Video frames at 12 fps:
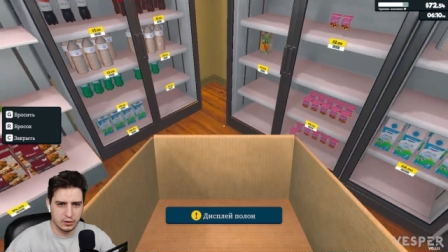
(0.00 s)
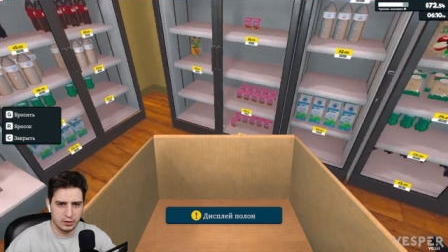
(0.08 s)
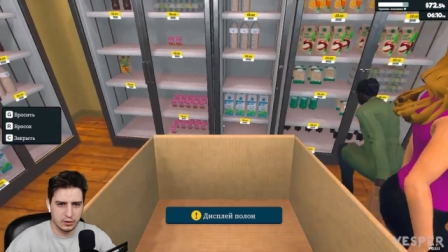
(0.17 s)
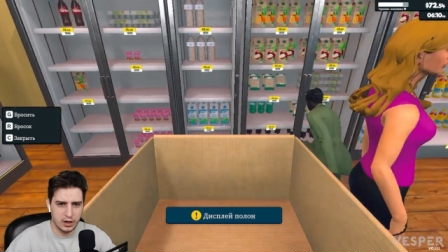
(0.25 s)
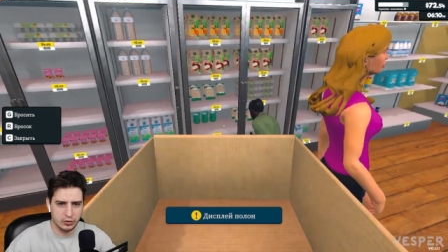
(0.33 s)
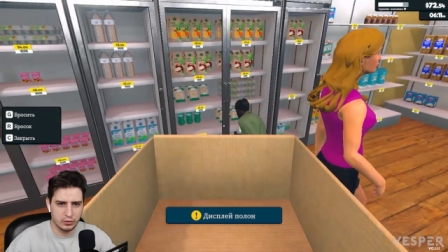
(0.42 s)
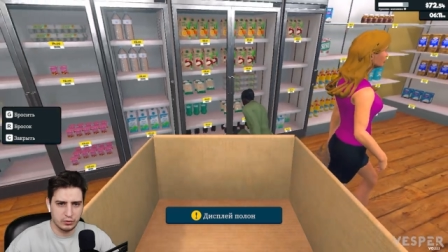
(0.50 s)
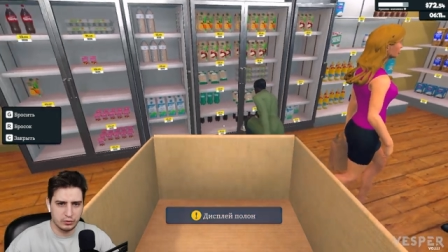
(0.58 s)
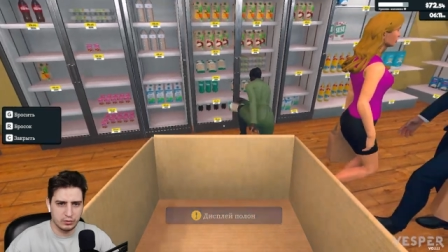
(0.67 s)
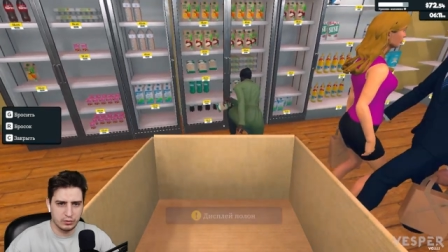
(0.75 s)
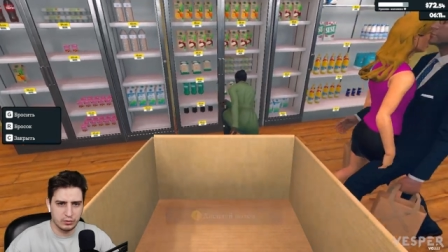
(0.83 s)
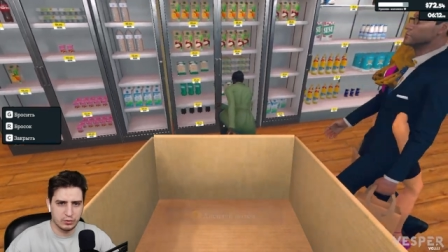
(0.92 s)
А еще?
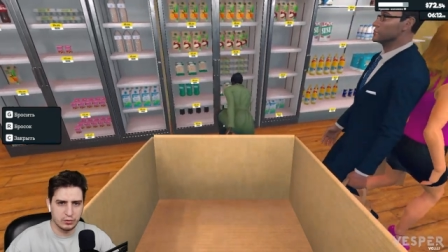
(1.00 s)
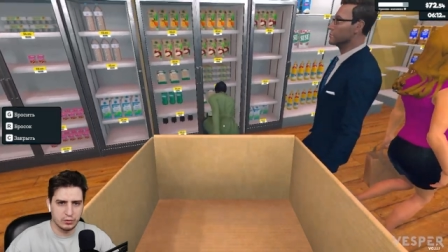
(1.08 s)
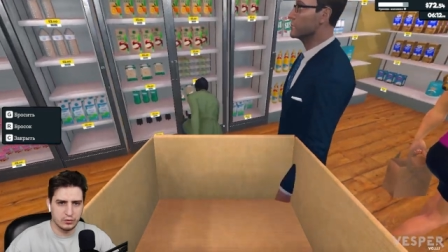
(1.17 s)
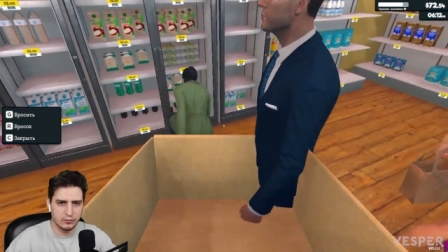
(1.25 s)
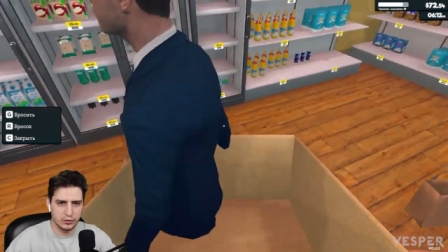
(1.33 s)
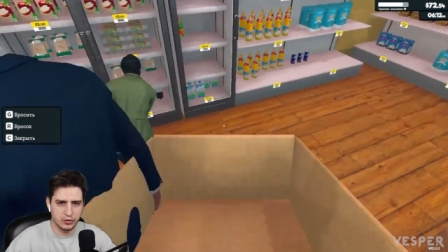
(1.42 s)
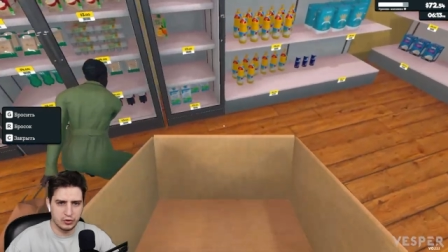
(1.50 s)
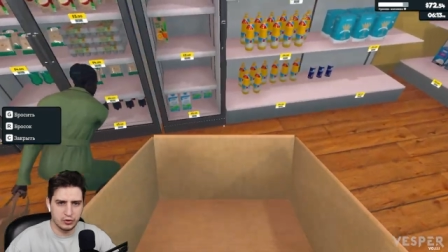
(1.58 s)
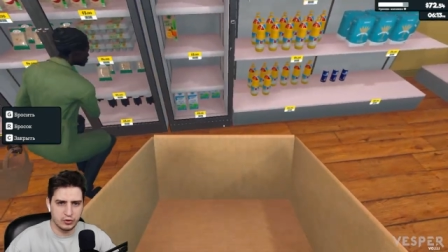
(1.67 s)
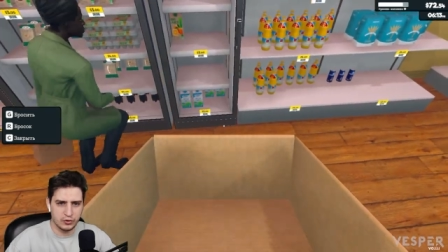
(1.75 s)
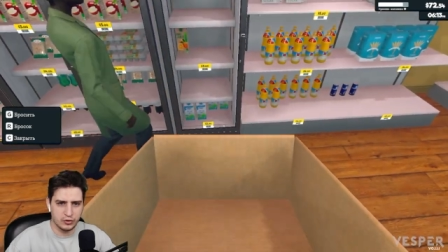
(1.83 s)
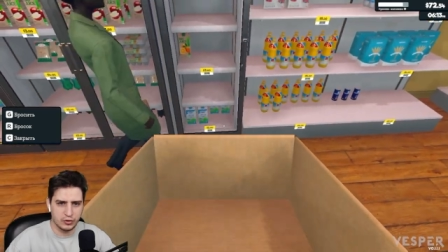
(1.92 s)
Вот еще
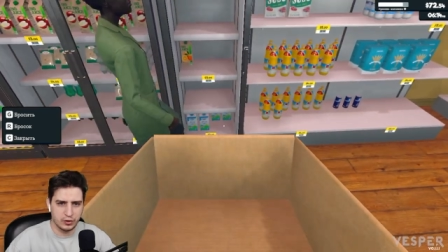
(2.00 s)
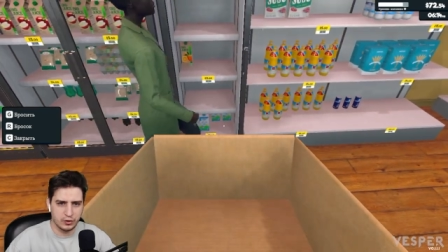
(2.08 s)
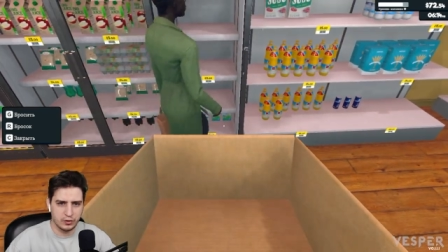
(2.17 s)
молочишка.